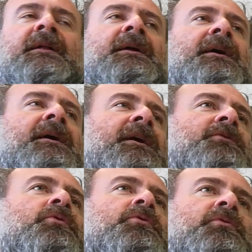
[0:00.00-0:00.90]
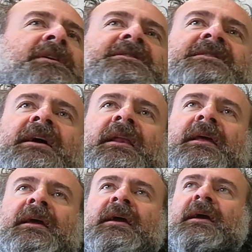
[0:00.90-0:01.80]
eh, tutta una
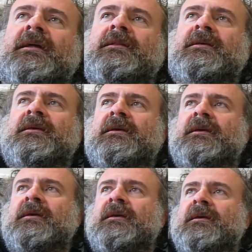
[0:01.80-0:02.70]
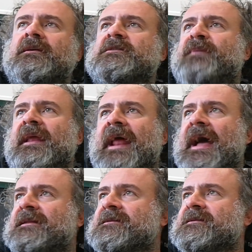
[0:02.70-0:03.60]
serie di
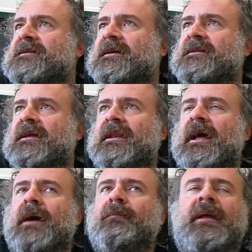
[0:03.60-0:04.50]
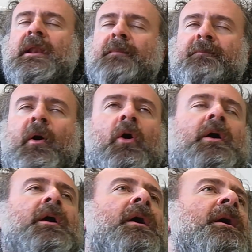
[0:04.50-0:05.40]
speranze della Belle
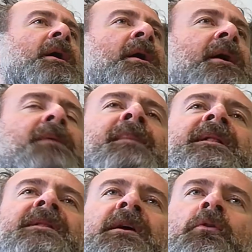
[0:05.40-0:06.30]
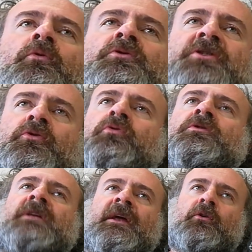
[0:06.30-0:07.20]
Époque che mette in luce
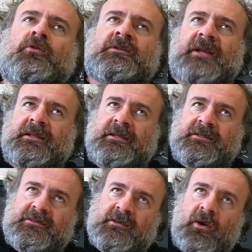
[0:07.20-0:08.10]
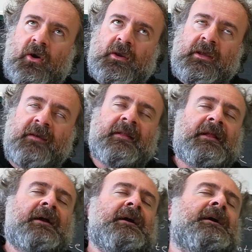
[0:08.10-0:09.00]
tutte le contraddizioni
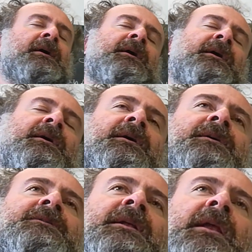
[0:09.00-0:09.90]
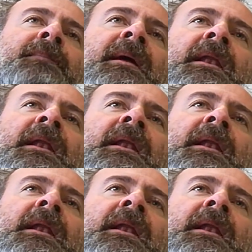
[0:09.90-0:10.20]
eh, della Belle